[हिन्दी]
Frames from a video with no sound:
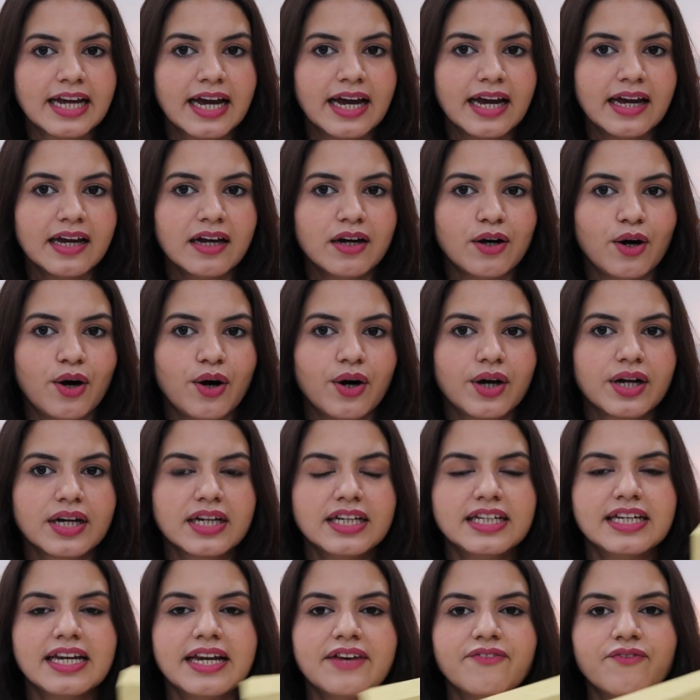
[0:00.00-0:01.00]
है और
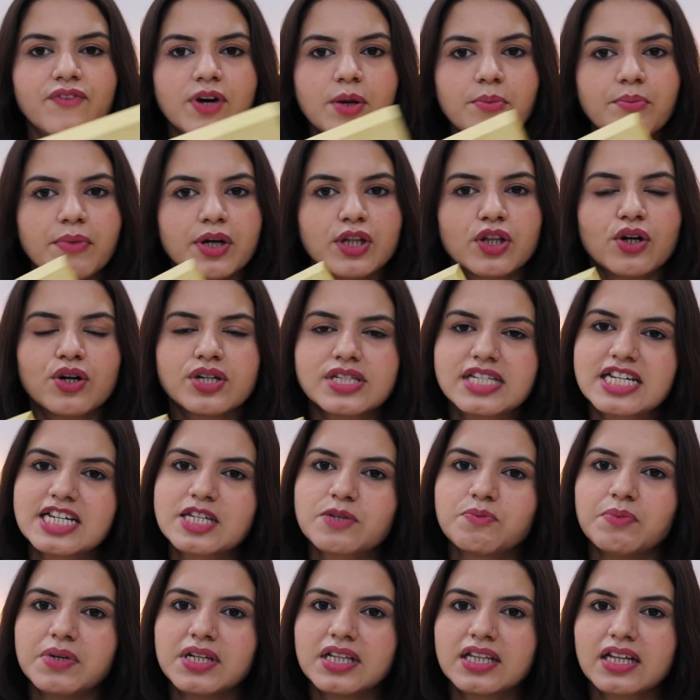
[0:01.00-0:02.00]
ये वन मंथ और
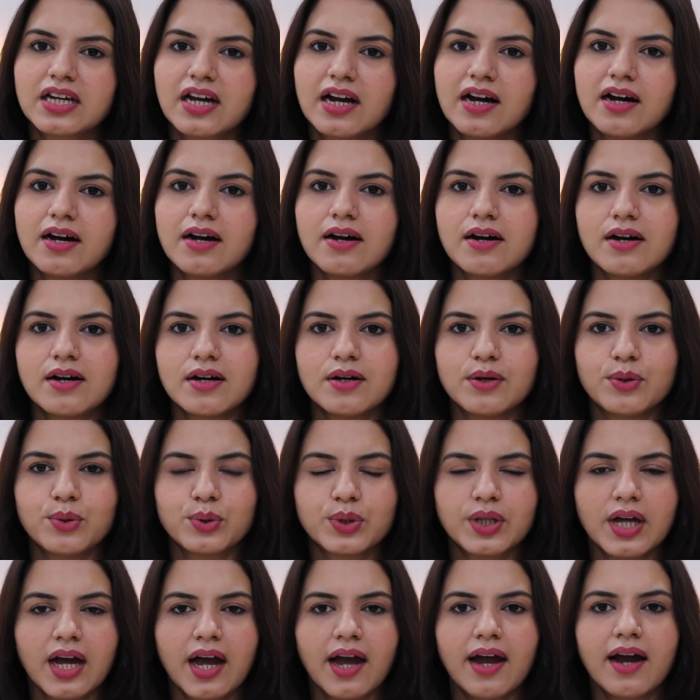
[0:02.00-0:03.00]
सिक्स मंथ का
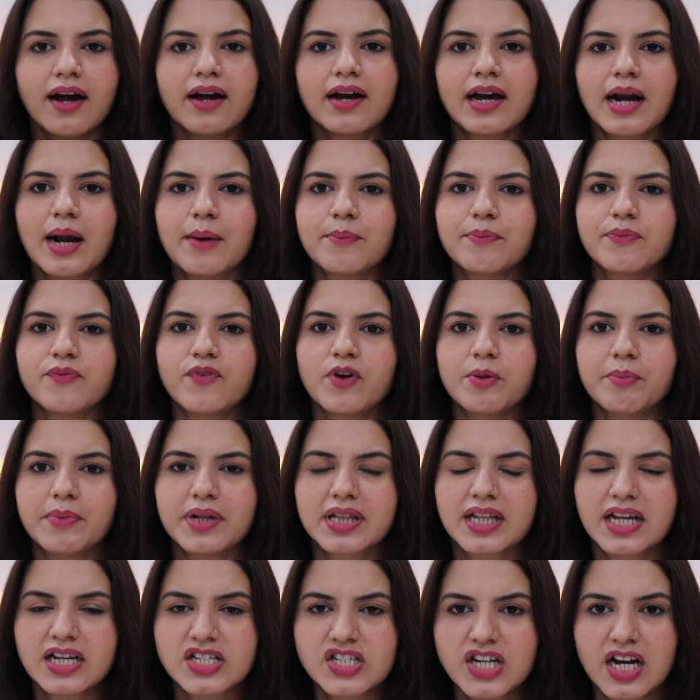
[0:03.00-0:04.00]
होता है अगर आप वन
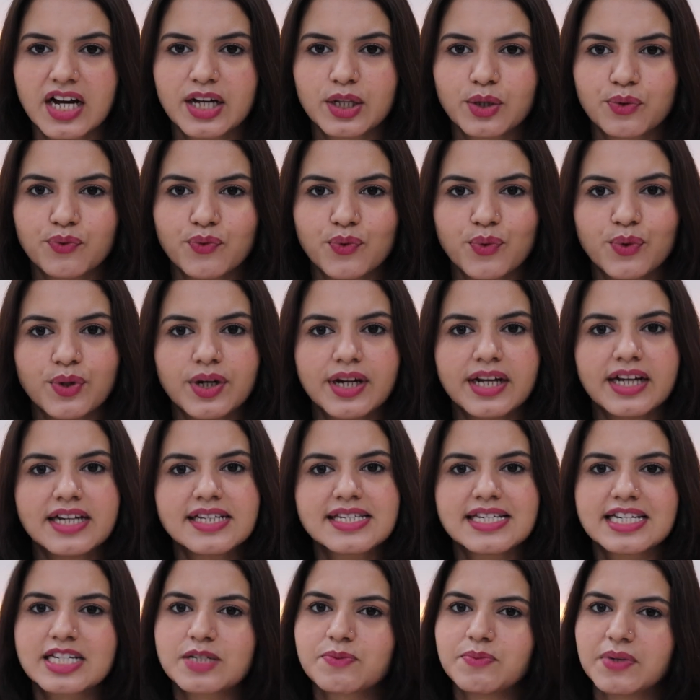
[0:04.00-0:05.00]
मंथ का चाहें तो वो लें
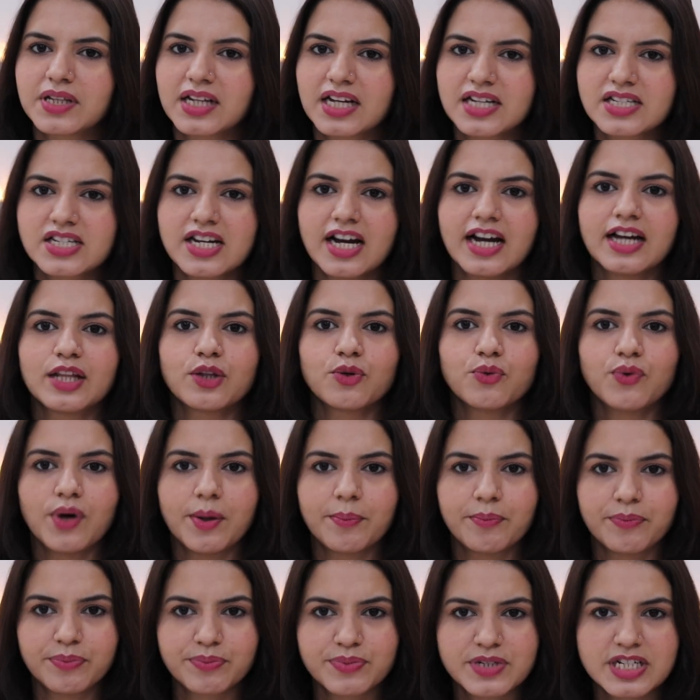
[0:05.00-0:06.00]
सिक्स मंथ का चाहें तो वो
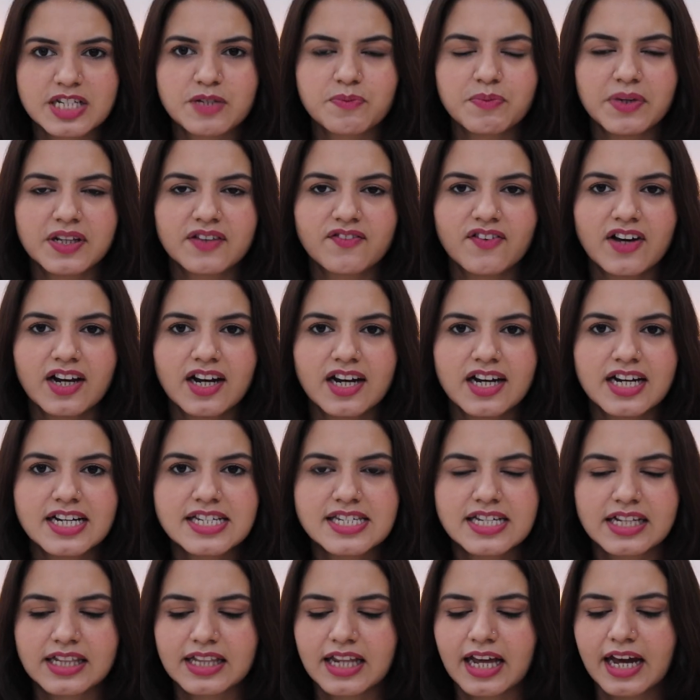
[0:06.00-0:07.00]
आप सिक्स मंथ वाला ले
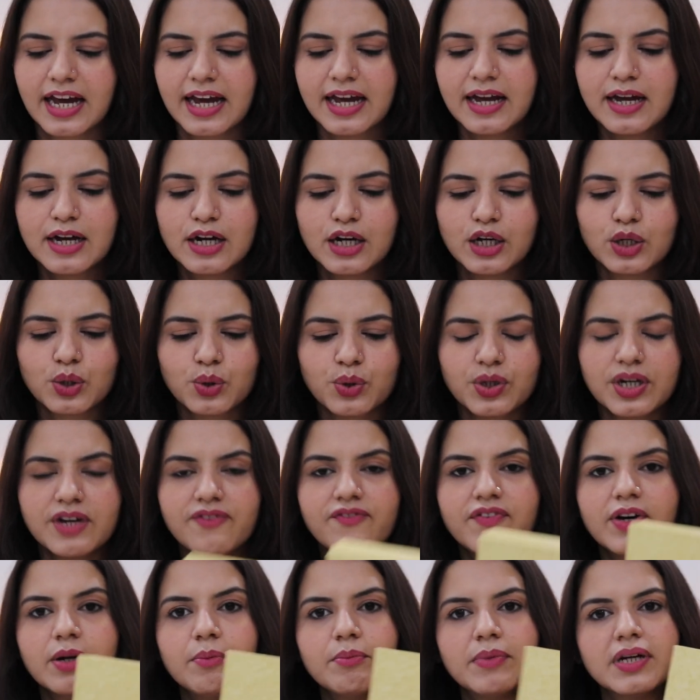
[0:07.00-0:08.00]
सकते हैं तो ये
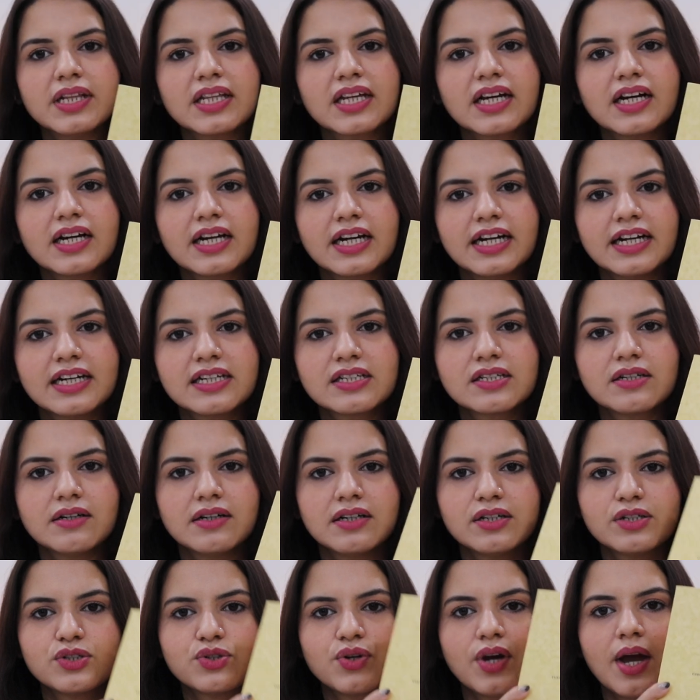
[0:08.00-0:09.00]
वन मंथ का किट
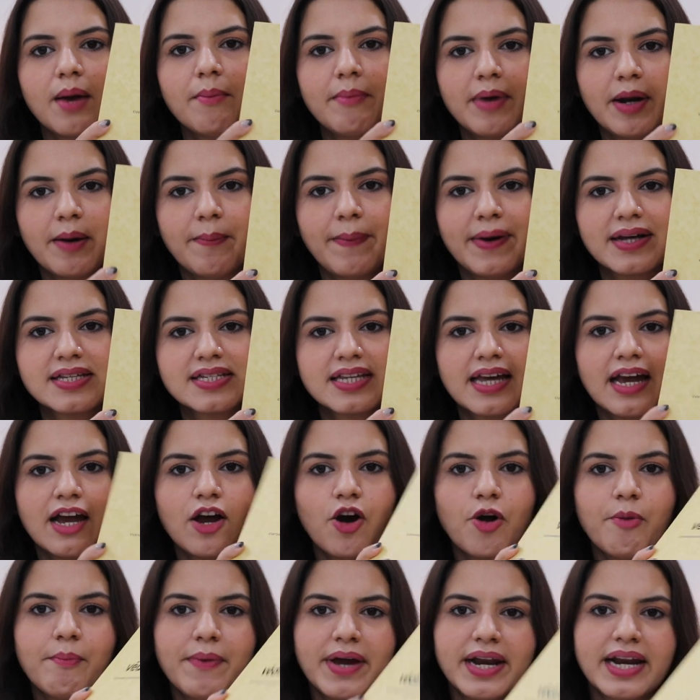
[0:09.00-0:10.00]
जो है मेरे पास है
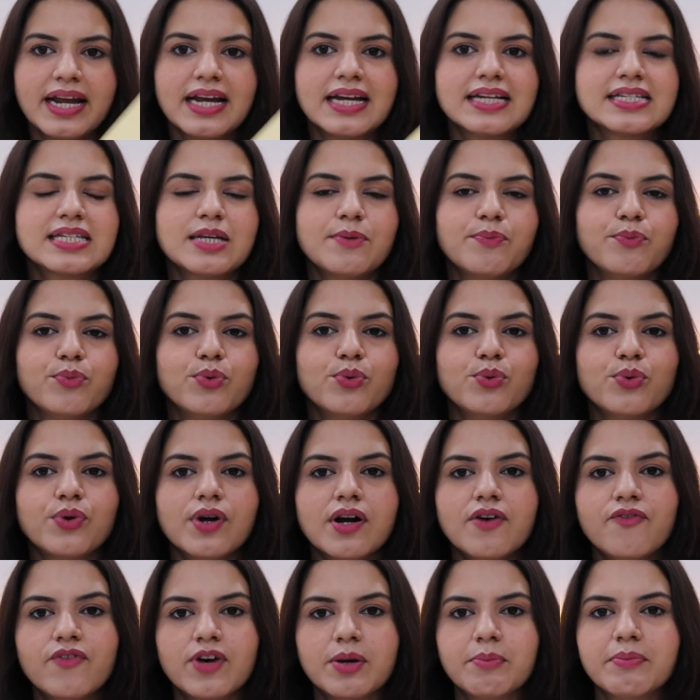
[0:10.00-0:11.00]
और मैंने इसे
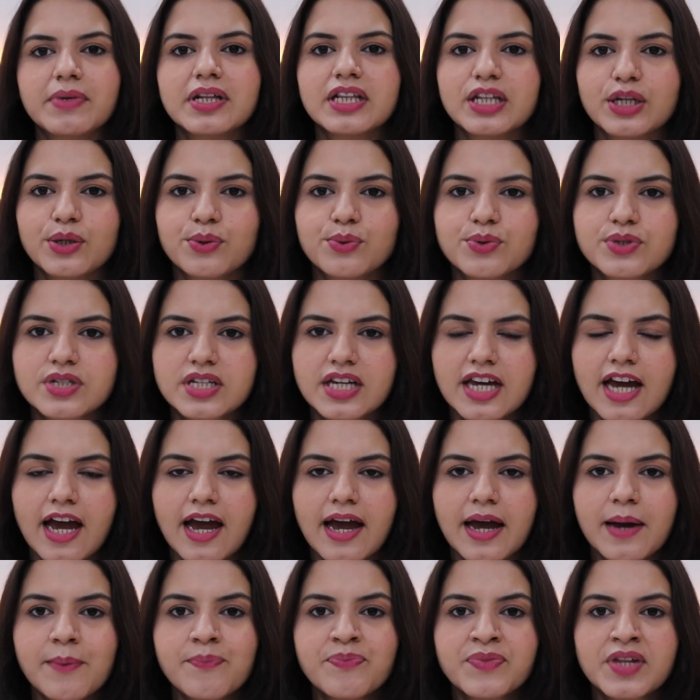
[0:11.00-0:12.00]
पूरा वन मंथ यूज किया
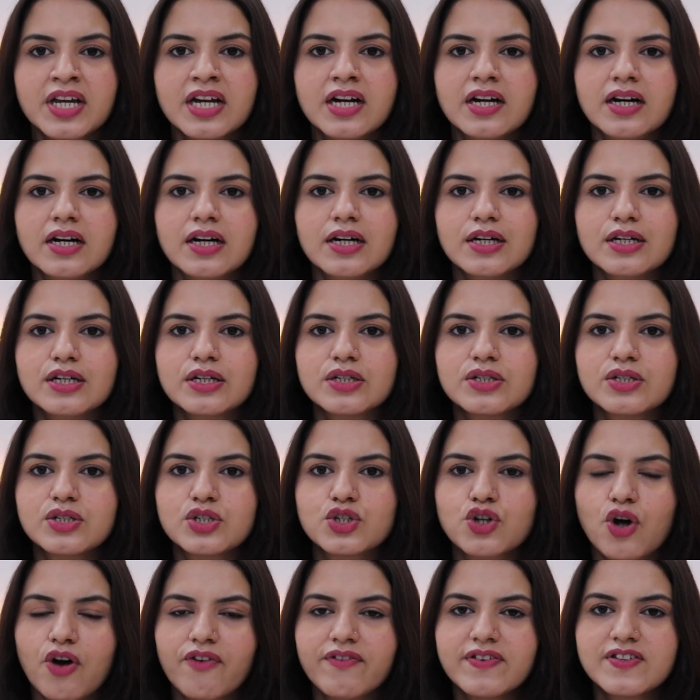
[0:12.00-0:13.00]
है
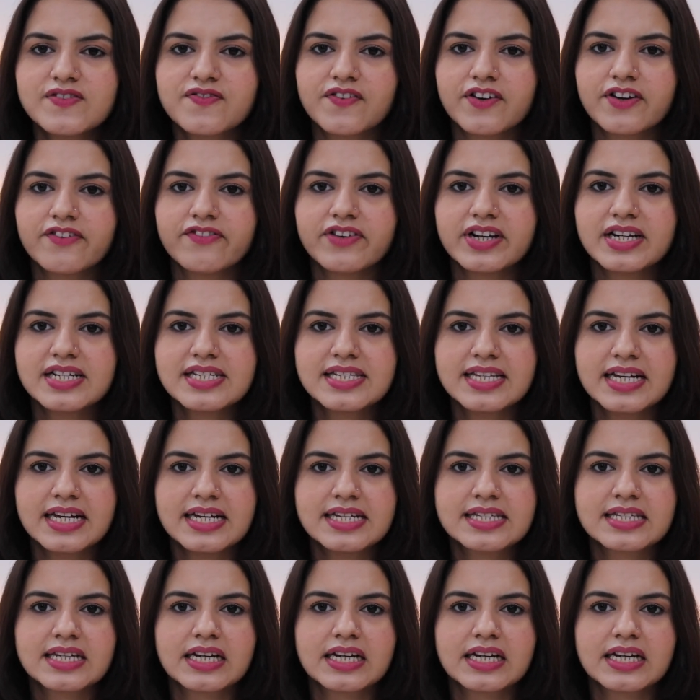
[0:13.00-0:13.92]
चौबीस फरवरी फरवरी से इस